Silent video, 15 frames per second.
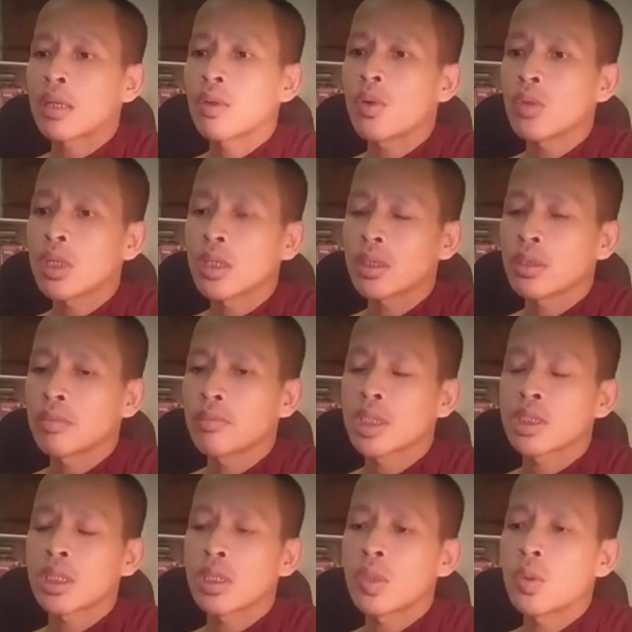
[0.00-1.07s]
nữa miền
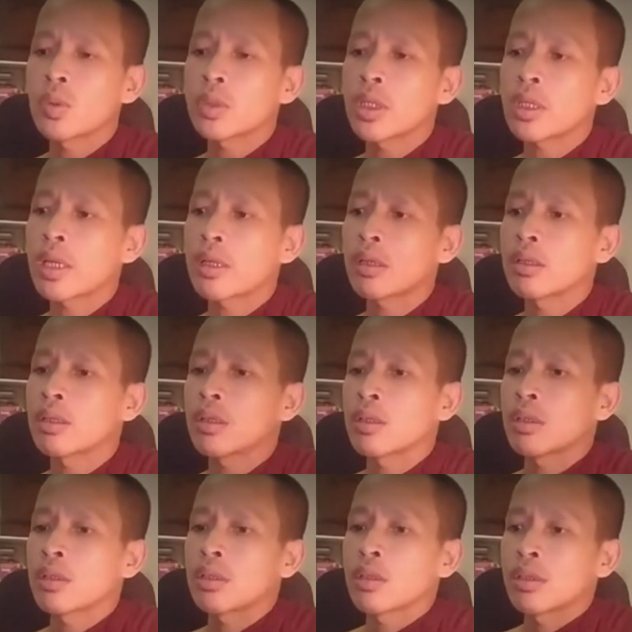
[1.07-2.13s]
tận lục tới
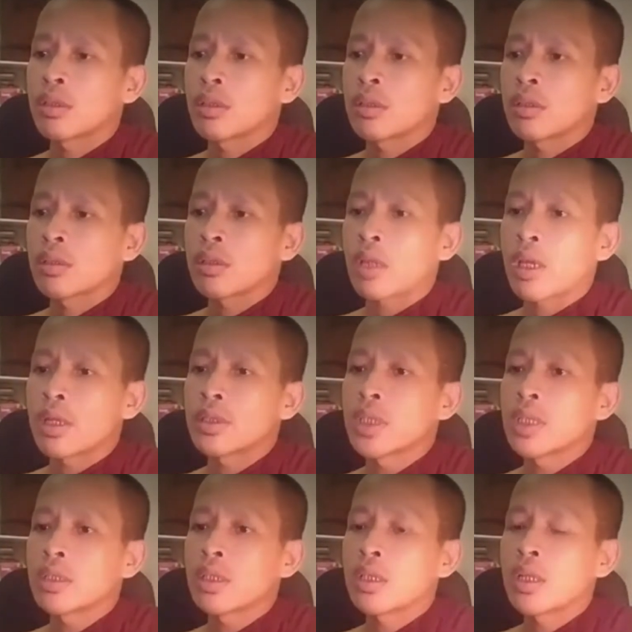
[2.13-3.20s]
đại dây
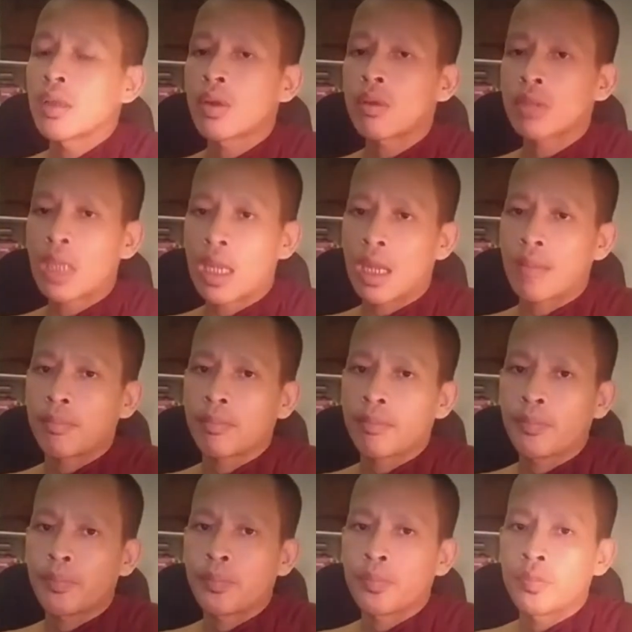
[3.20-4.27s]
tới đại sọc tàn
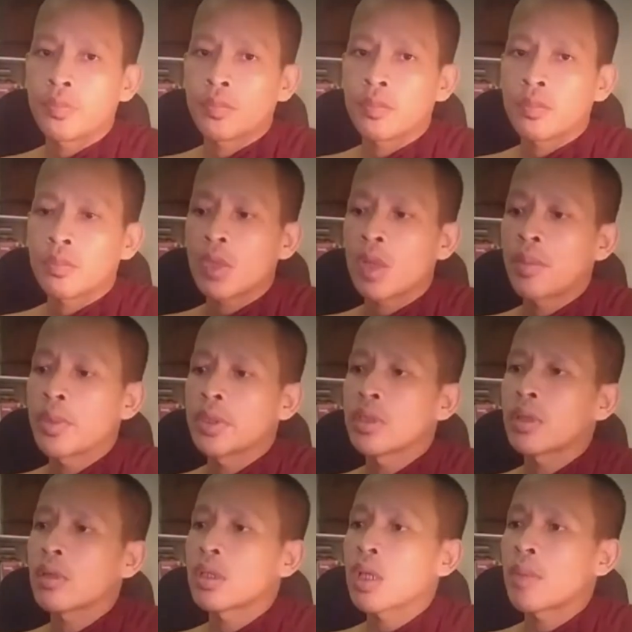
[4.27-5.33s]
đó về trong
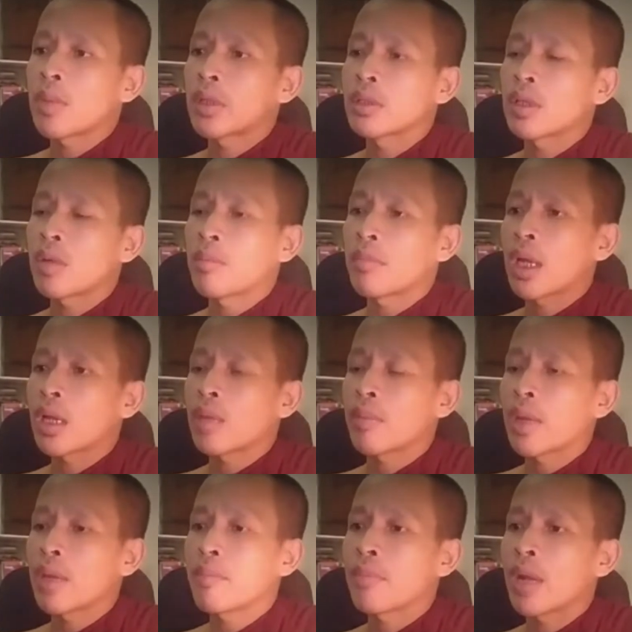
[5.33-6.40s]
cái thả bờ trong bạc máy
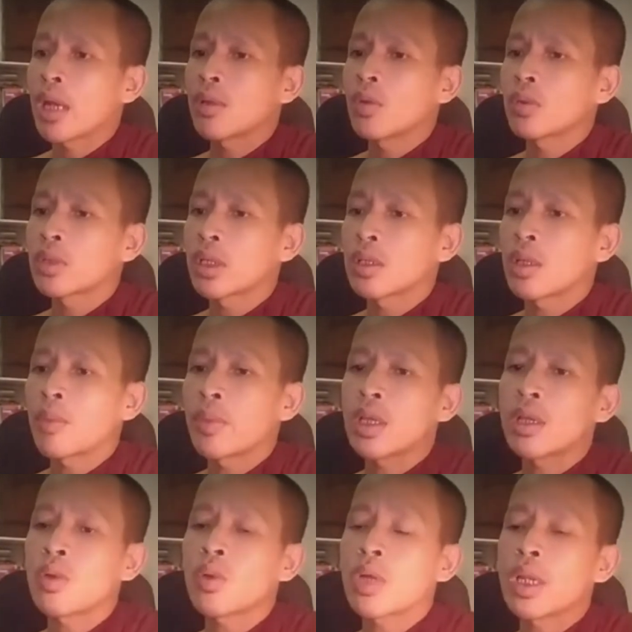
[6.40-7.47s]
bạc lục tới đó về
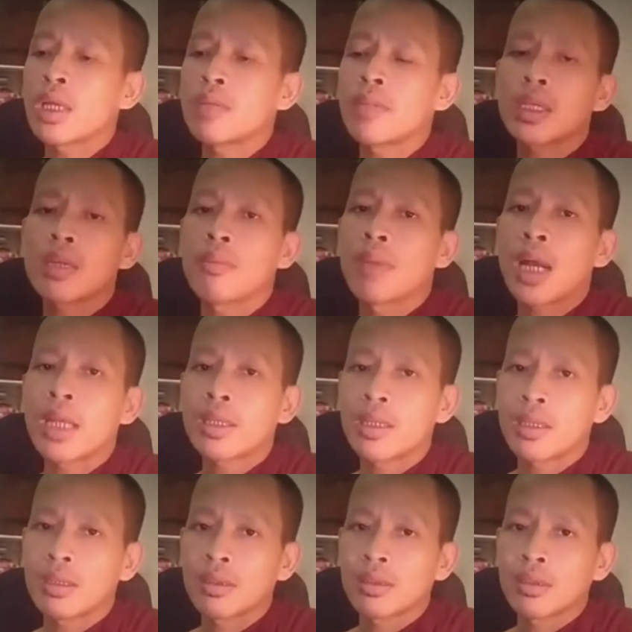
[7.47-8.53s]
lục là lấy mấy cái bạc thế
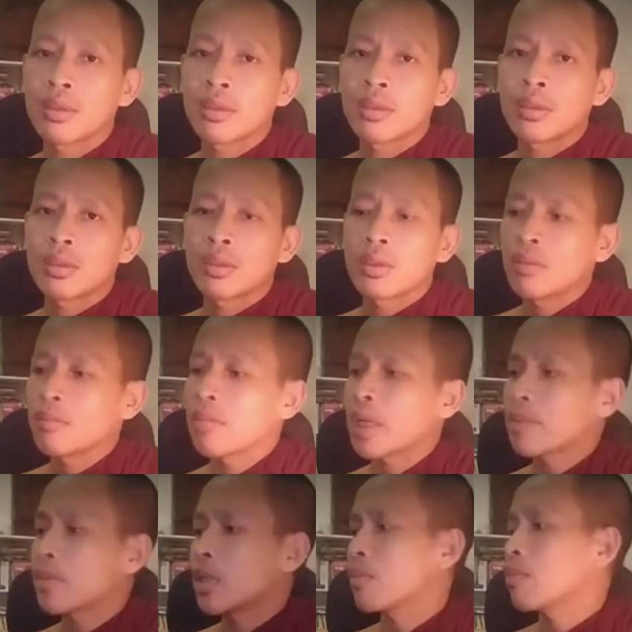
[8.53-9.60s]
bạch
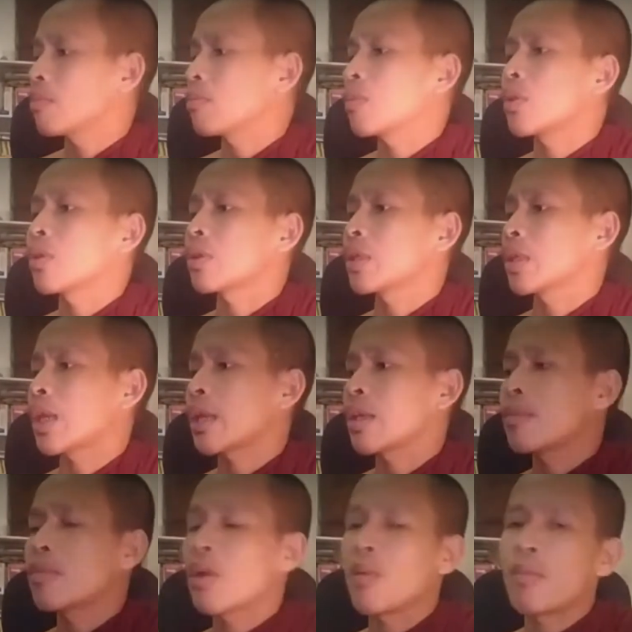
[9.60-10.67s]
miền bờ tây na cái
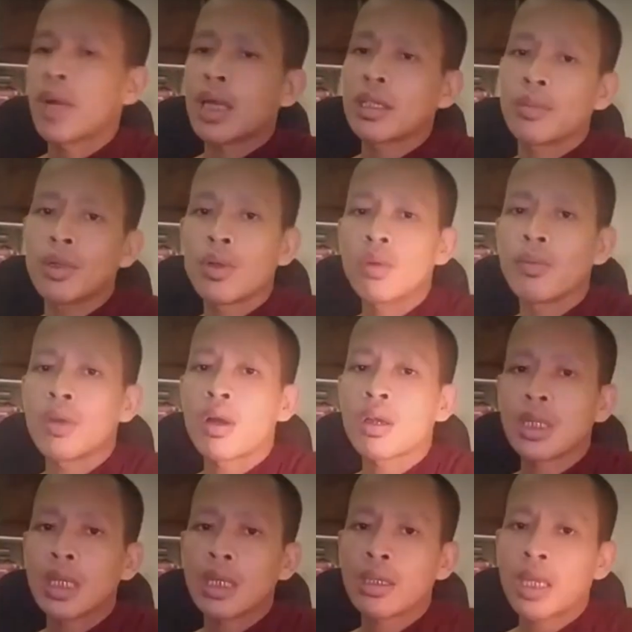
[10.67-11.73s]
mom bạc thế vừa lục bị ót cả
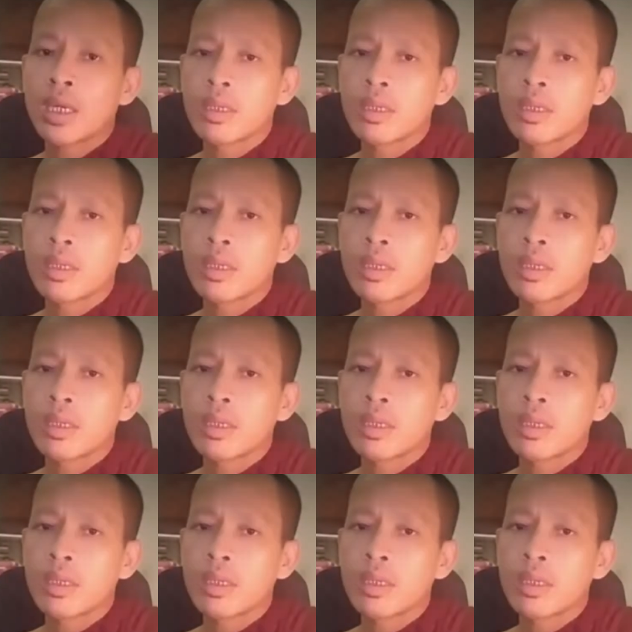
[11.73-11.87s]
nát anh